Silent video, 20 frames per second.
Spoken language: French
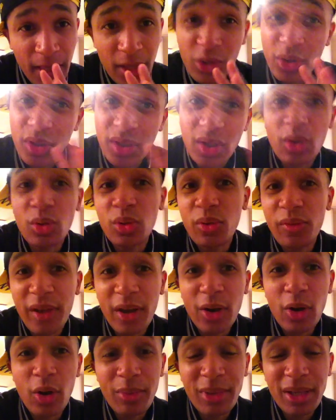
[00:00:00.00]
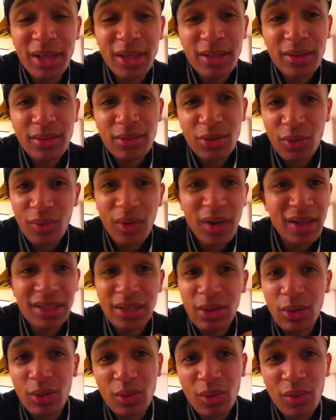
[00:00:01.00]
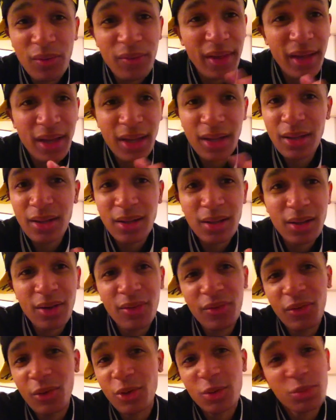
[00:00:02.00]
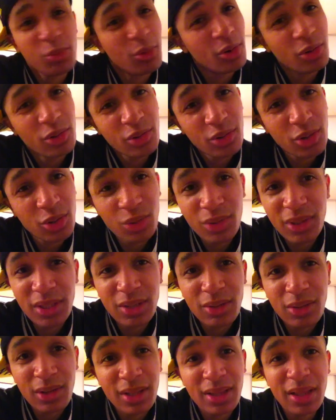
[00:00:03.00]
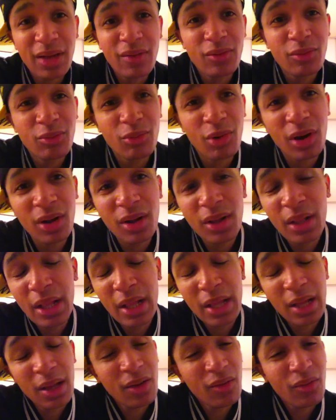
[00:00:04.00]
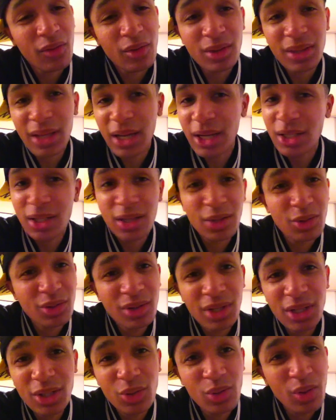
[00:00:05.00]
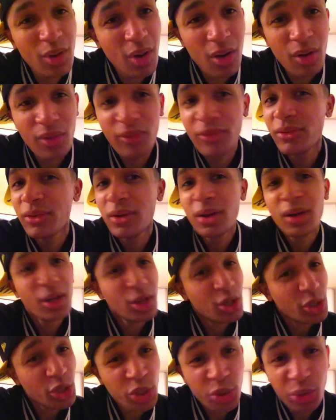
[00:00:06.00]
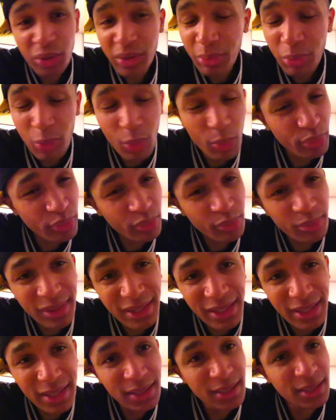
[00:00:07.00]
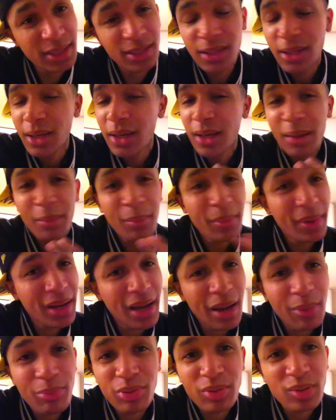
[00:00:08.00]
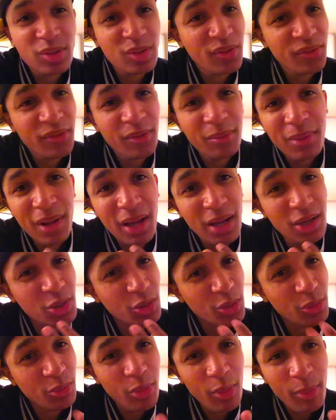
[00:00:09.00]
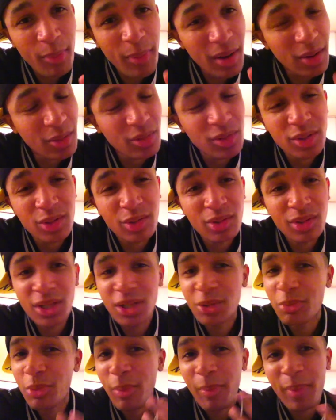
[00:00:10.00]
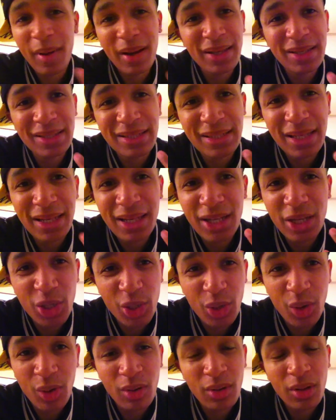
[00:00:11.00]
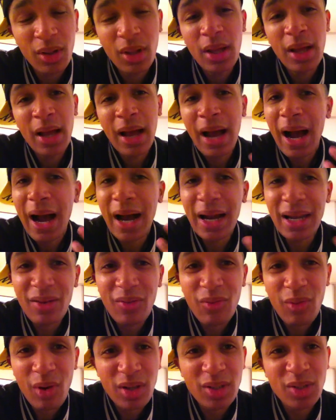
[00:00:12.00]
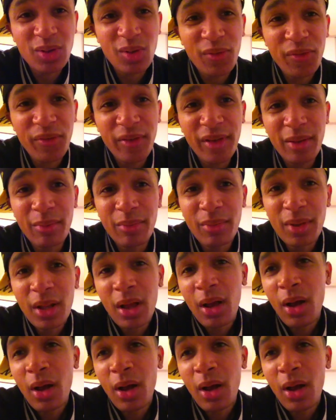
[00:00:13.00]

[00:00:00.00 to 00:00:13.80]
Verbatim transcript: que ça en devient comique, tu vois, ça en devient... franchement Luc, je suis désolé, t'as vu moi, Vantard, je t'ai donné du love je suis bon public, mais là pour ce film-là, je ne peux pas cautionner, je ne peux pas laisser les gens aller voir ce film.